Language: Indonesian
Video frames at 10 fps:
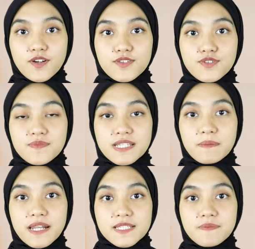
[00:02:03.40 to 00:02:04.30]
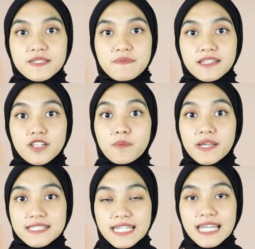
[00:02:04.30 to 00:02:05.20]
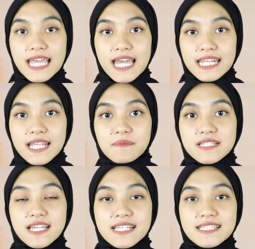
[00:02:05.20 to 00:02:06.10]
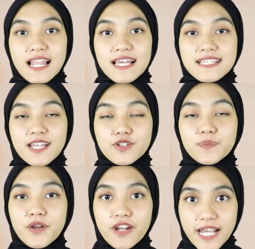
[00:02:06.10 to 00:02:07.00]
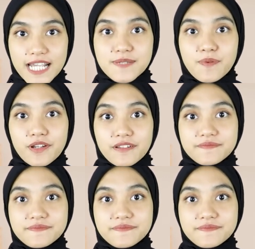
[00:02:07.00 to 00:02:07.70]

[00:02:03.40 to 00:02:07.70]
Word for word: konsumsi beras basmati domestik dan menjadi salah satu produk ekspor.